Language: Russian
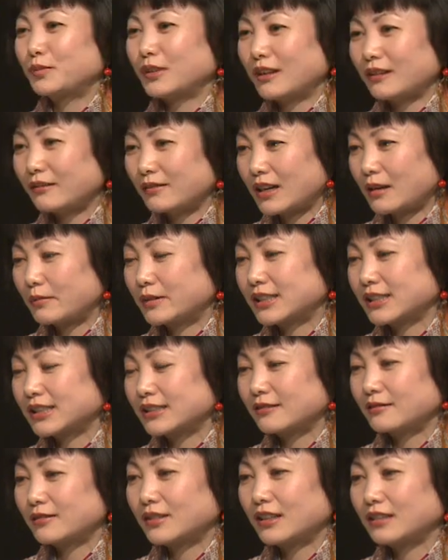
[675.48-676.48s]
Первое
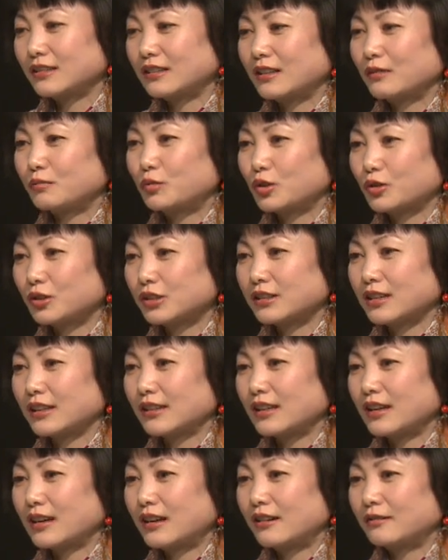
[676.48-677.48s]
образование просто
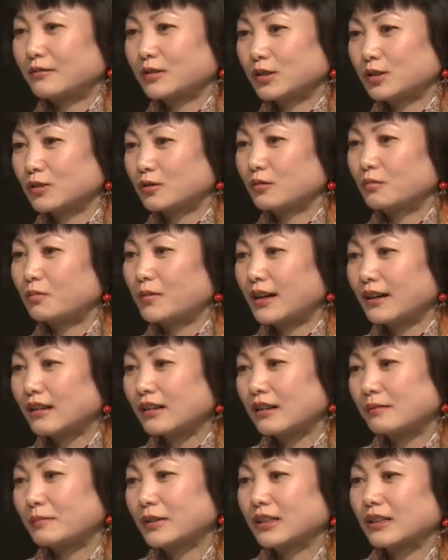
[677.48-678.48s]
я
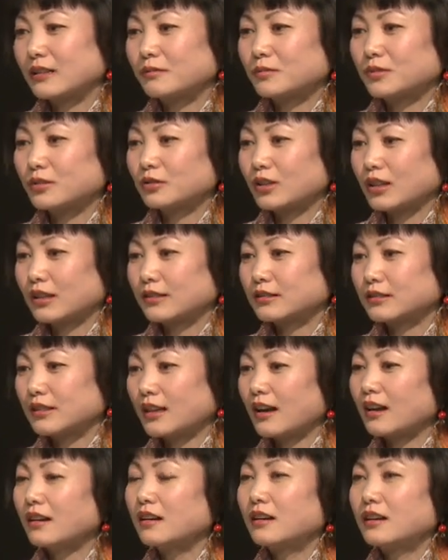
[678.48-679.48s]
выступала, а потому
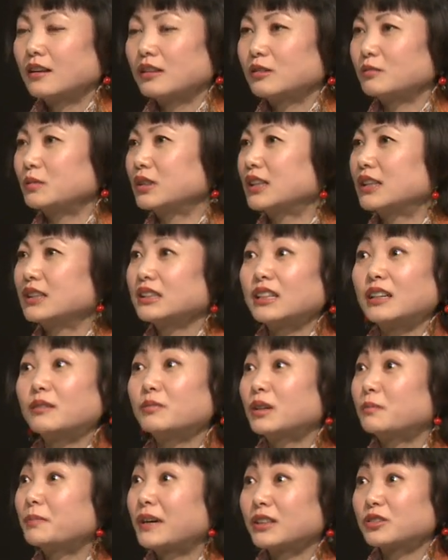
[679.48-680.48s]
тогда у меня не
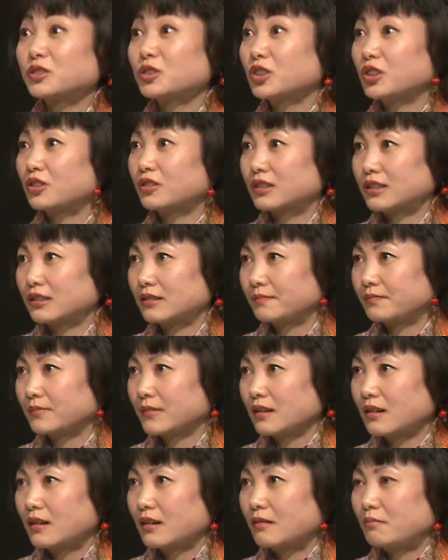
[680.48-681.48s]
было партнера
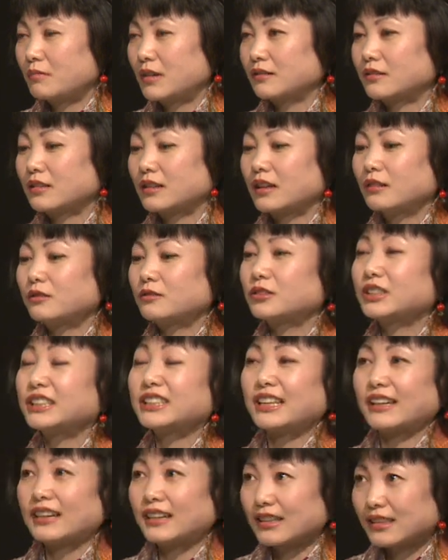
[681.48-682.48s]
могла
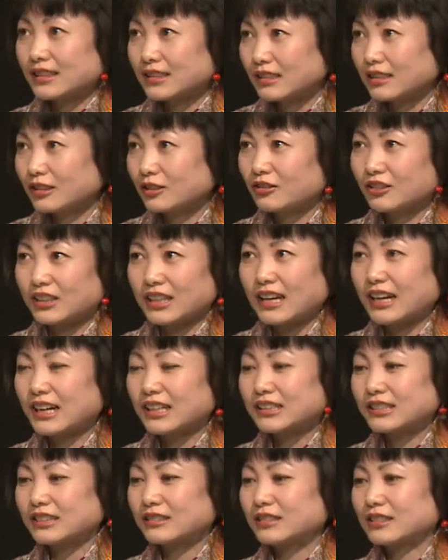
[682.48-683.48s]
уехать, но я
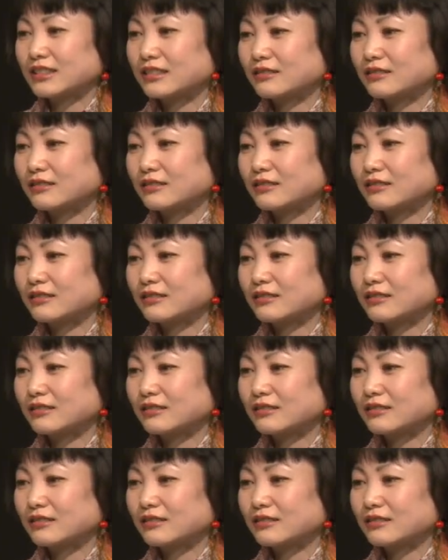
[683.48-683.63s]
хотела с